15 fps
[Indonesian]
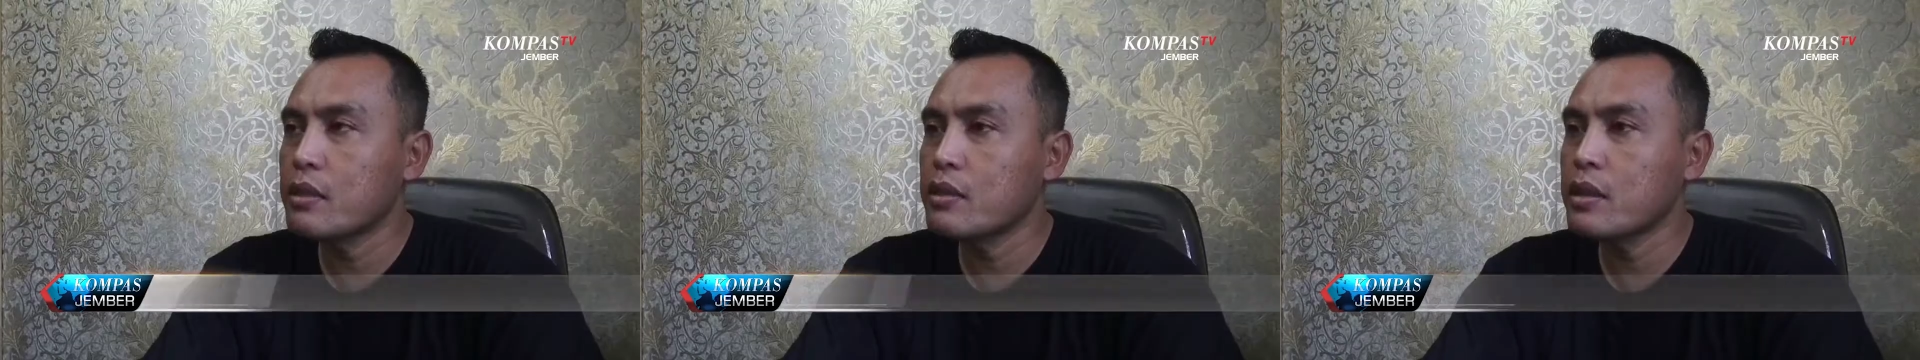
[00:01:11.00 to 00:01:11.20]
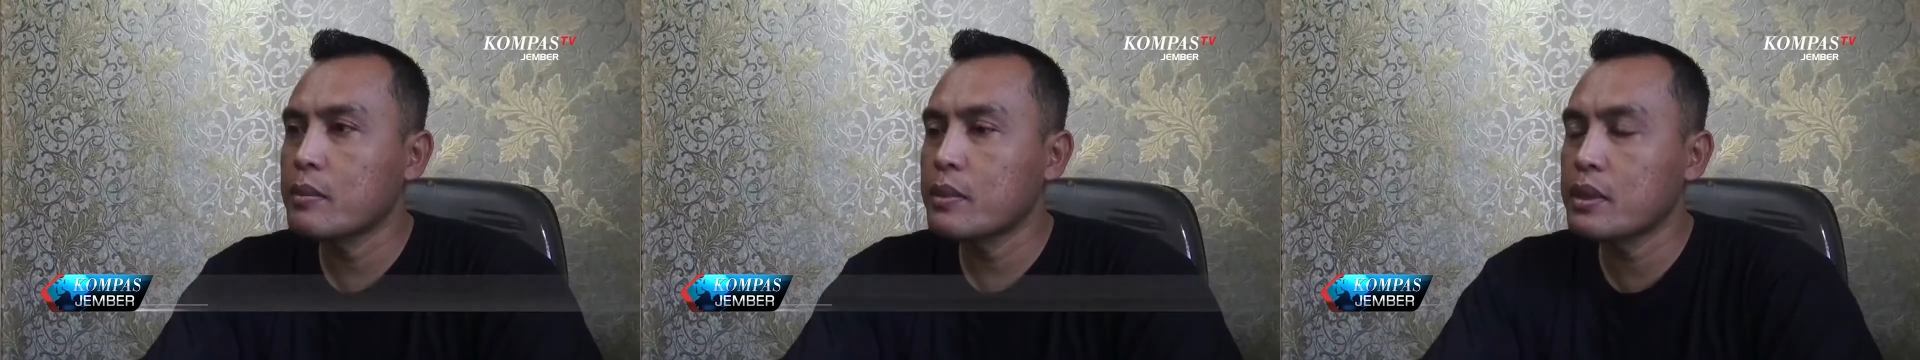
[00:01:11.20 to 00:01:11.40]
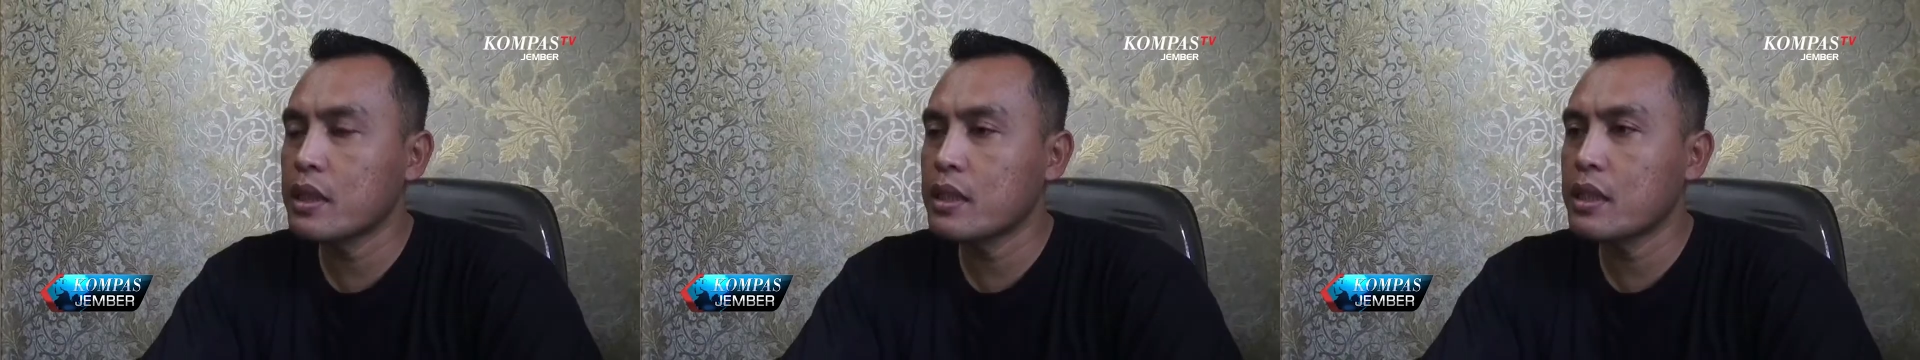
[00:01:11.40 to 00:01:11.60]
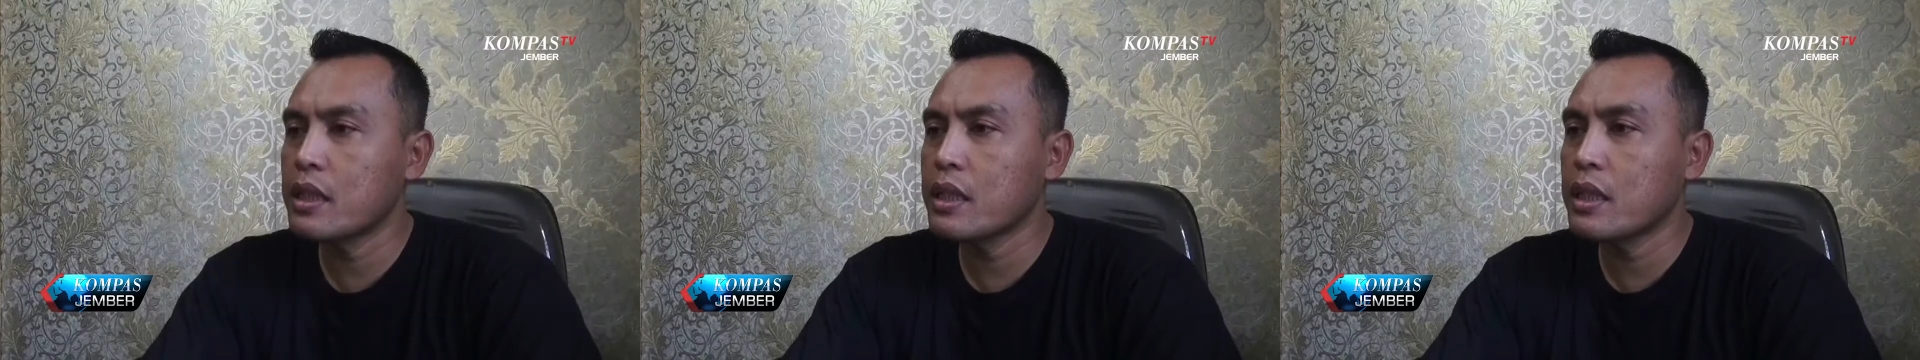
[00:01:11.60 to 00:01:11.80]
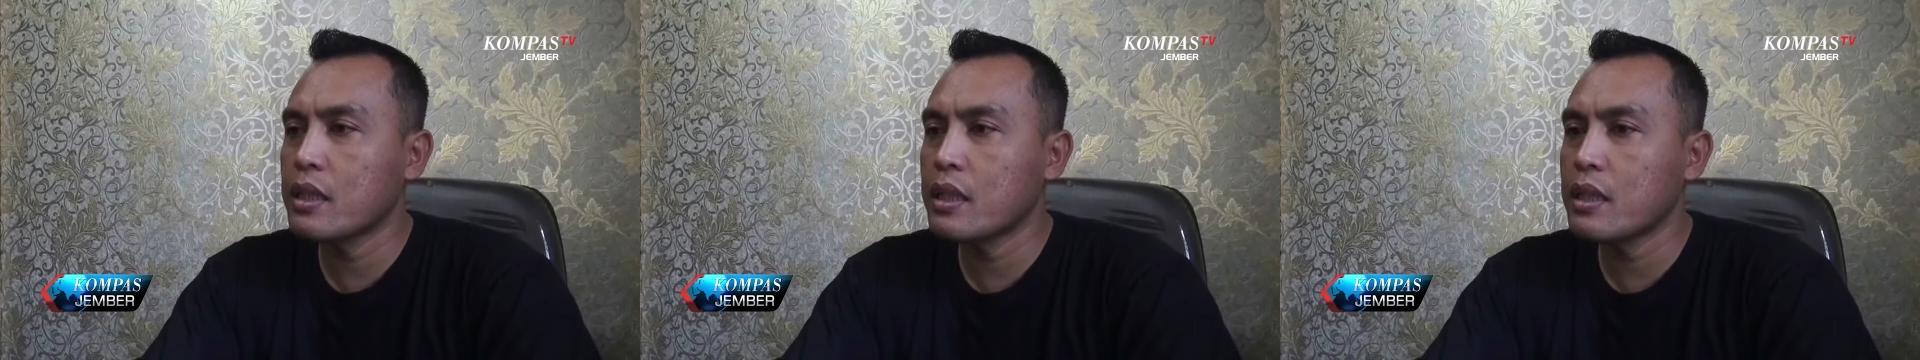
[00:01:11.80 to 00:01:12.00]
terus sampai saat
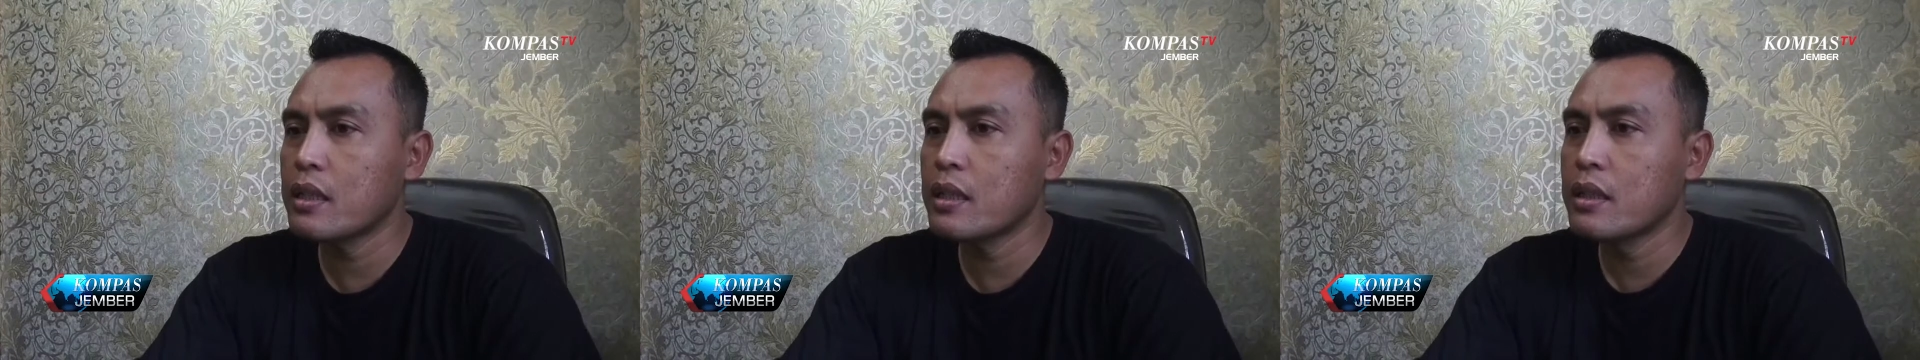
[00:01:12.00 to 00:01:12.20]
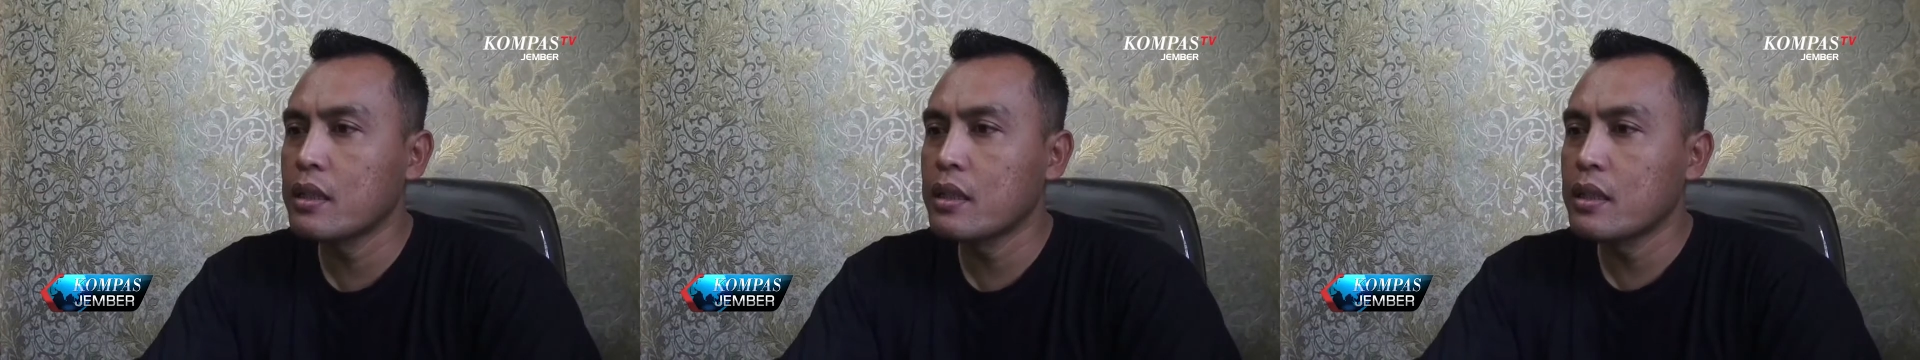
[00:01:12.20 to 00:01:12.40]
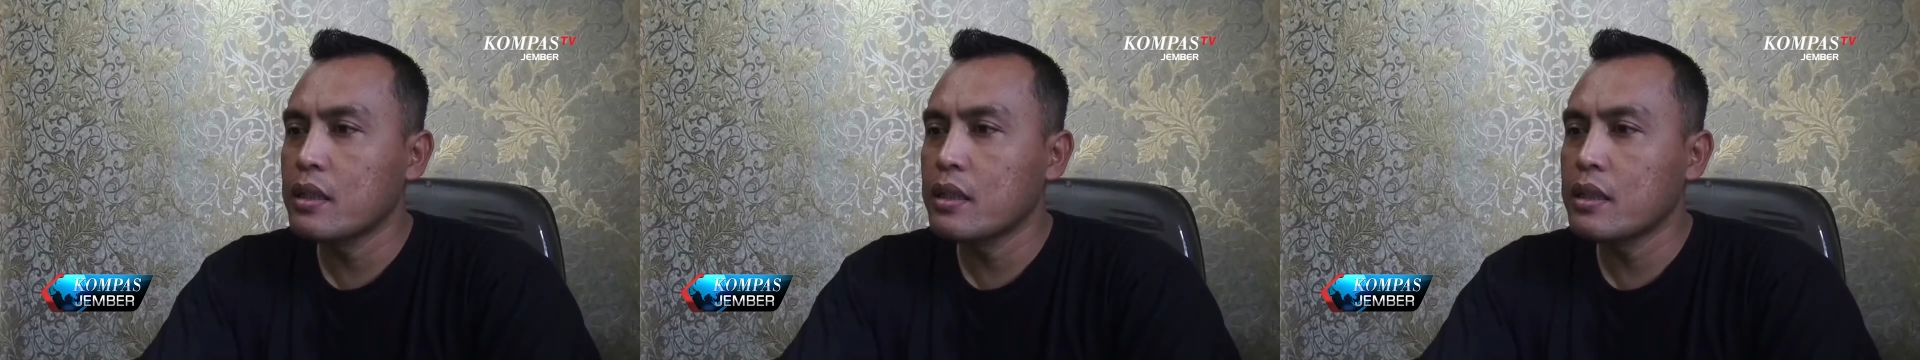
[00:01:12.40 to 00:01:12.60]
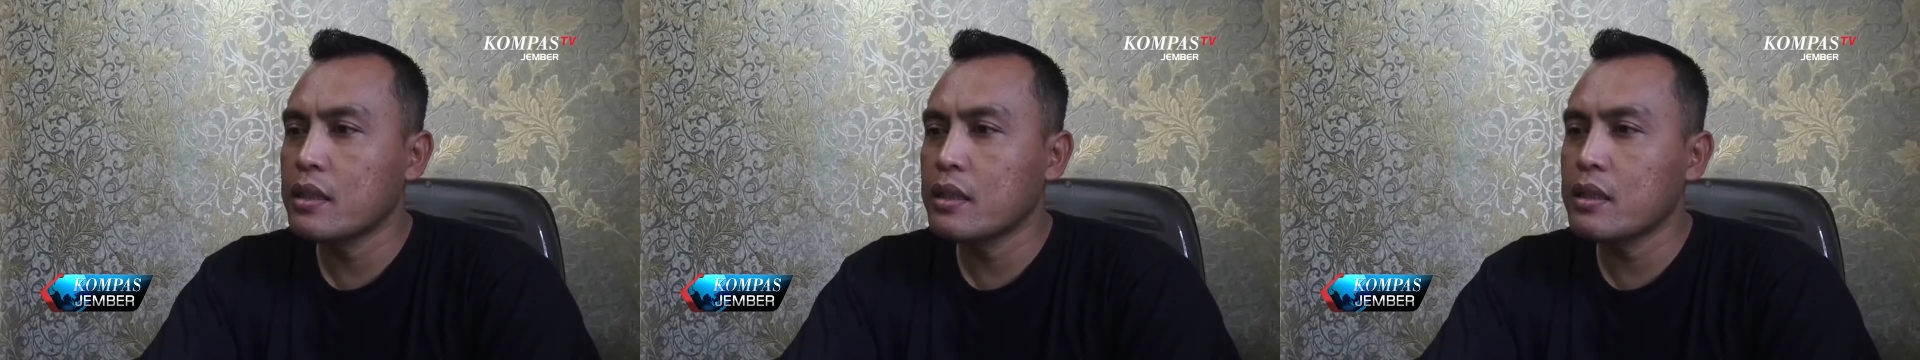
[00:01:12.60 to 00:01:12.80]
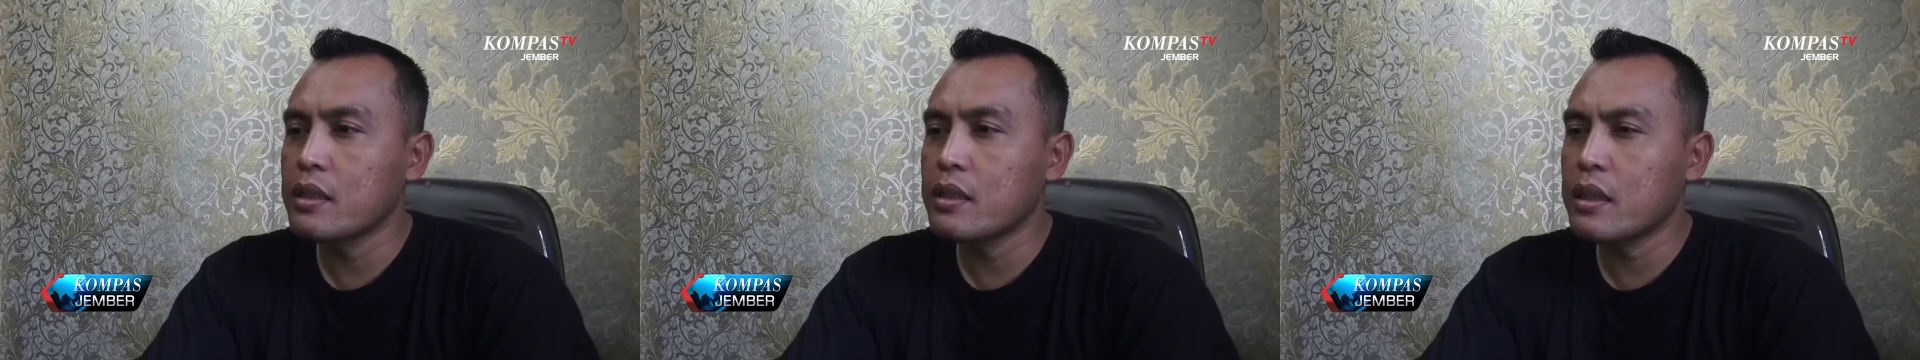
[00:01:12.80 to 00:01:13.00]
ini karena
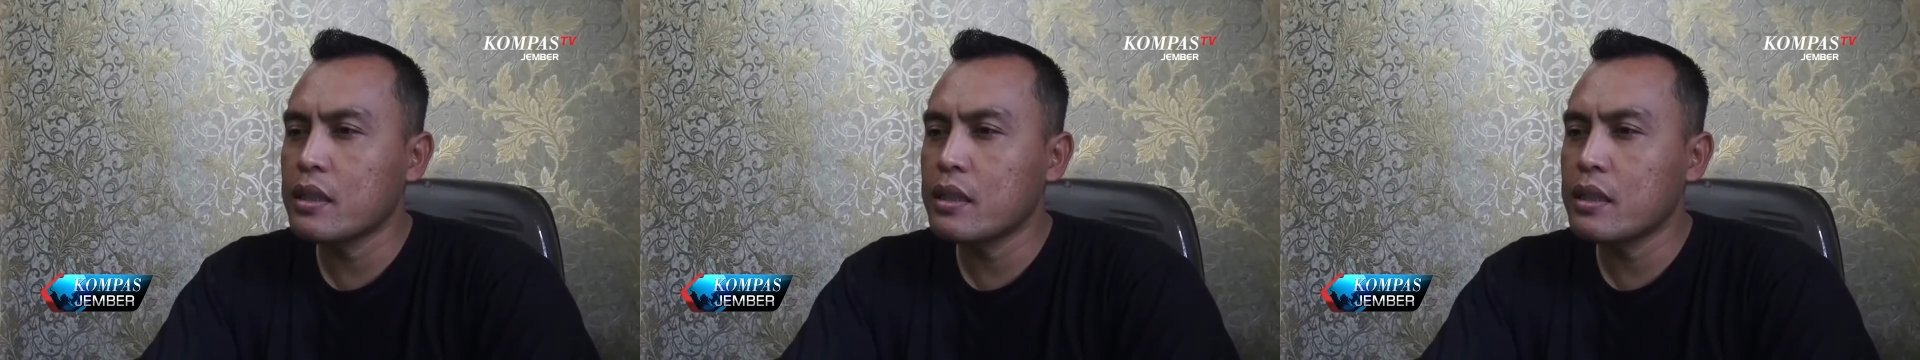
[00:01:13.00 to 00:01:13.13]
uh,